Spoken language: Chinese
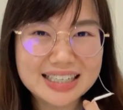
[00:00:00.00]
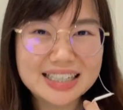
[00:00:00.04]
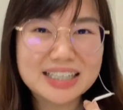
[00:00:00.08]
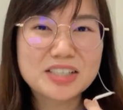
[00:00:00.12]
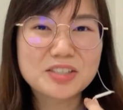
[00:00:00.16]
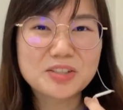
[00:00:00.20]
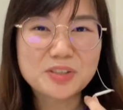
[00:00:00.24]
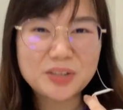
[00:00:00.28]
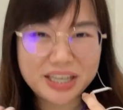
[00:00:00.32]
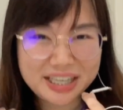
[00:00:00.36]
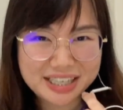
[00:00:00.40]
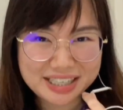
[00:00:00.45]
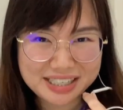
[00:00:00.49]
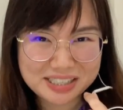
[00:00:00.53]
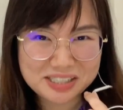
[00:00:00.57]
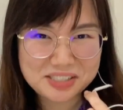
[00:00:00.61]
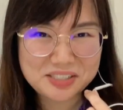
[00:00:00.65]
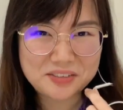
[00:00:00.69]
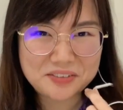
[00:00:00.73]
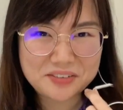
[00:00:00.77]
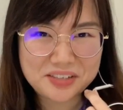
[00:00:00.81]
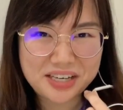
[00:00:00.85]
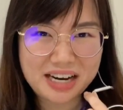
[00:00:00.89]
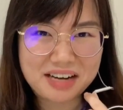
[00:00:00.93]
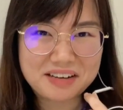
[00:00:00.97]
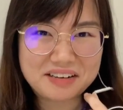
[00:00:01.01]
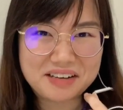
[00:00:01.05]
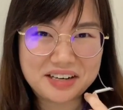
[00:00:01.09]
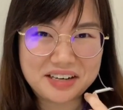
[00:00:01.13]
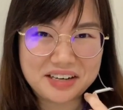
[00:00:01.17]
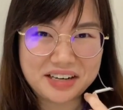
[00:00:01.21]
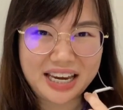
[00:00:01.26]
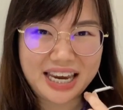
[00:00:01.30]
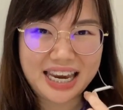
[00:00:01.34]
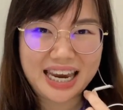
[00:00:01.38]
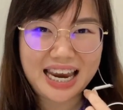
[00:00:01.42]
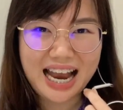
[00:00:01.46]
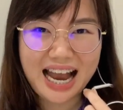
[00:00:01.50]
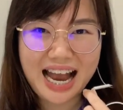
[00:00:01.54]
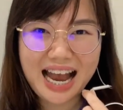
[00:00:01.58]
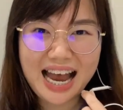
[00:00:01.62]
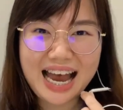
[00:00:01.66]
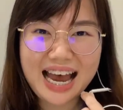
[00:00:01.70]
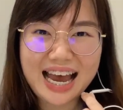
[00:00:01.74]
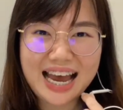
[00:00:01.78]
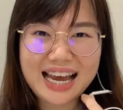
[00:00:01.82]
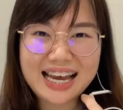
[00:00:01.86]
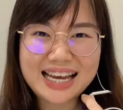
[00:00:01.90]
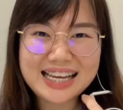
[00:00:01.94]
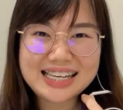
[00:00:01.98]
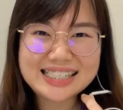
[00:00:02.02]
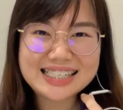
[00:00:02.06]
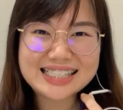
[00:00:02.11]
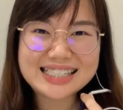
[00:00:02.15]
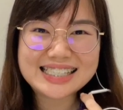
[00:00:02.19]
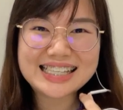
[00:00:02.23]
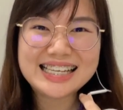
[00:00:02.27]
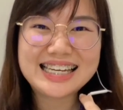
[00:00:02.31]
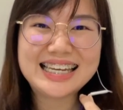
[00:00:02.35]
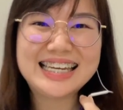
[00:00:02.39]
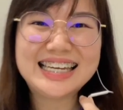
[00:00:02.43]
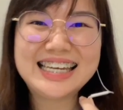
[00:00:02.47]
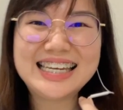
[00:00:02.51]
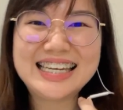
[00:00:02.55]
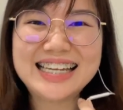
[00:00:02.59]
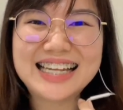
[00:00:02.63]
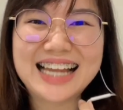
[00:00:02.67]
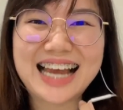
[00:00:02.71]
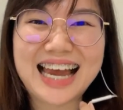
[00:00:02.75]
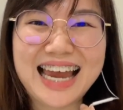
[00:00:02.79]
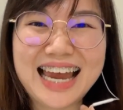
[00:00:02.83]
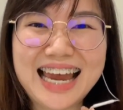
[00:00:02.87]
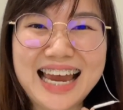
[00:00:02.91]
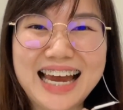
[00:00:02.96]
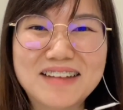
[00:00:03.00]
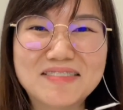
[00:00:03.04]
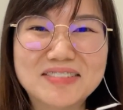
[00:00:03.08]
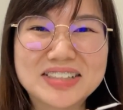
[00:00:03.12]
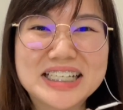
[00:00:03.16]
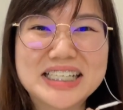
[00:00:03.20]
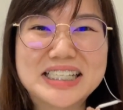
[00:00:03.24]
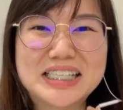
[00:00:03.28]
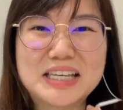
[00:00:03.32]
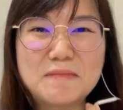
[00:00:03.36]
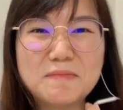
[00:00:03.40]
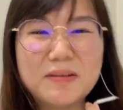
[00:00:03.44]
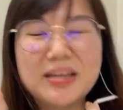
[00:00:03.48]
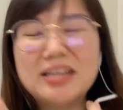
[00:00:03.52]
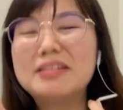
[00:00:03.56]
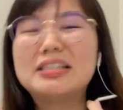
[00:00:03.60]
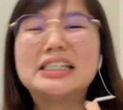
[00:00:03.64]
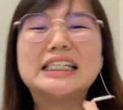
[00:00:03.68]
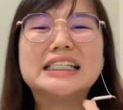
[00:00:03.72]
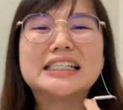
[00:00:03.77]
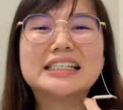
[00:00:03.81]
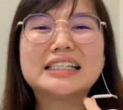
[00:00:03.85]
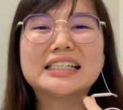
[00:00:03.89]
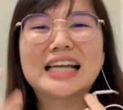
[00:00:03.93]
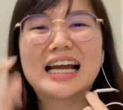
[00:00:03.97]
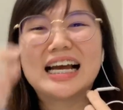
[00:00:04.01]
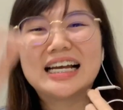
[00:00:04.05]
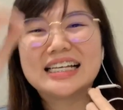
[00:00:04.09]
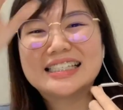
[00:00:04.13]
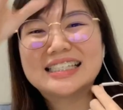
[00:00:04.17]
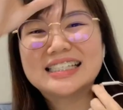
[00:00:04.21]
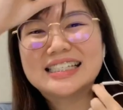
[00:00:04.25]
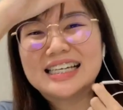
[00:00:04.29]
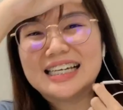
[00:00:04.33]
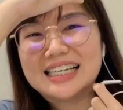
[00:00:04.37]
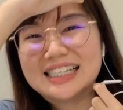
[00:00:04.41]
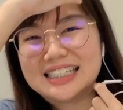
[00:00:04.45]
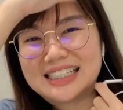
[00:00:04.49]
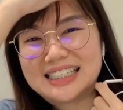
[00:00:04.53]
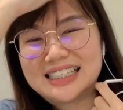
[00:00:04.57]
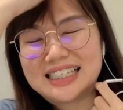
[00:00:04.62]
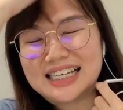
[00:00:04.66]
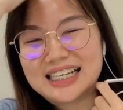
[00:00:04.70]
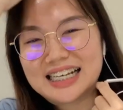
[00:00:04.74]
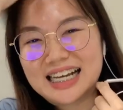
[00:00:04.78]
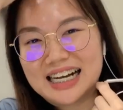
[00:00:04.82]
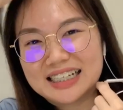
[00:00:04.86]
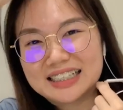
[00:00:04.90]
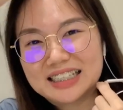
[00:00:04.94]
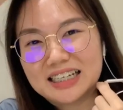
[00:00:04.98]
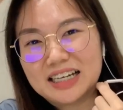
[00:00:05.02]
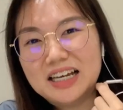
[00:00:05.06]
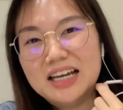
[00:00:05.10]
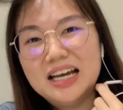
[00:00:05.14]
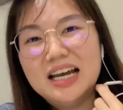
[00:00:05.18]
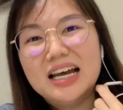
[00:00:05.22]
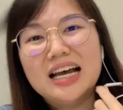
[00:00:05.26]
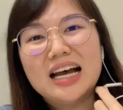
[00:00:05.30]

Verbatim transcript: 水很重要，OK。h i j u s l i n e 啊，我的姐妹其实还是很健康的。